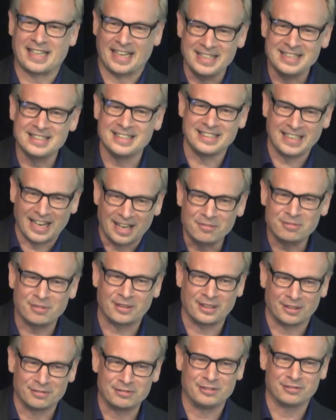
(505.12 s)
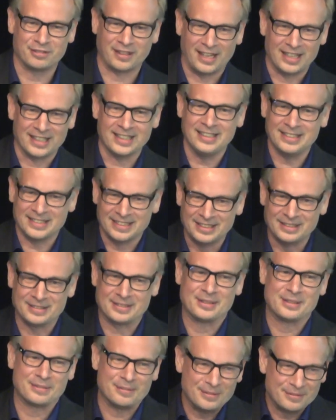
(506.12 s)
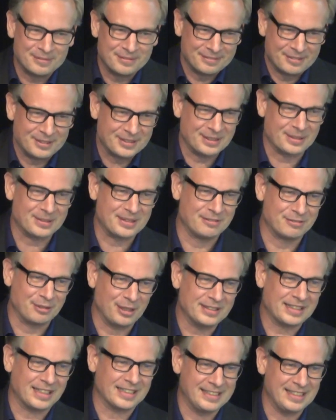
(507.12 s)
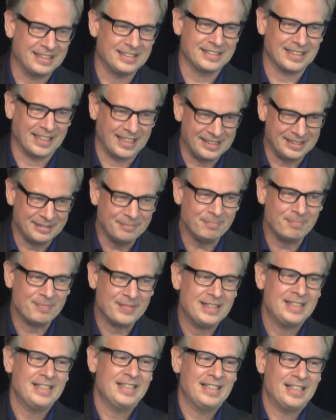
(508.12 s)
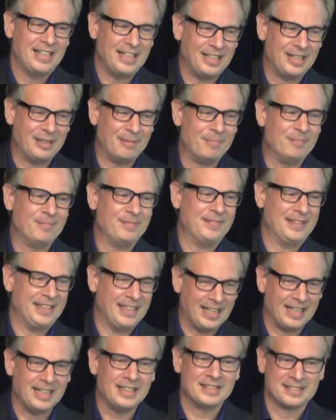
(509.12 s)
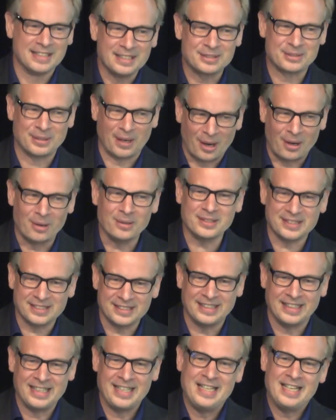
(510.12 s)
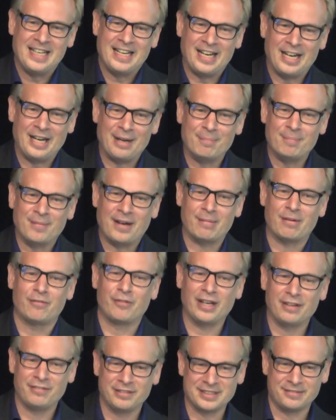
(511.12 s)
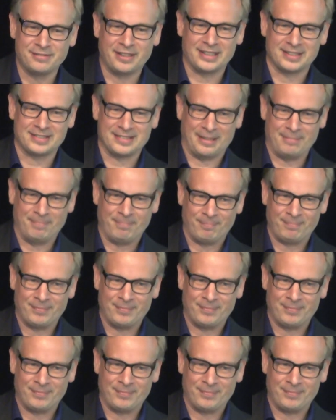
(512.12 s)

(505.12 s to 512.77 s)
kennen Sie die Antwort auf die Frage, ja, sonst will ich auch den Vortrag hier nicht halten. Ähm, ja, sieht so aus, ähm, aber woher wissen wir das denn?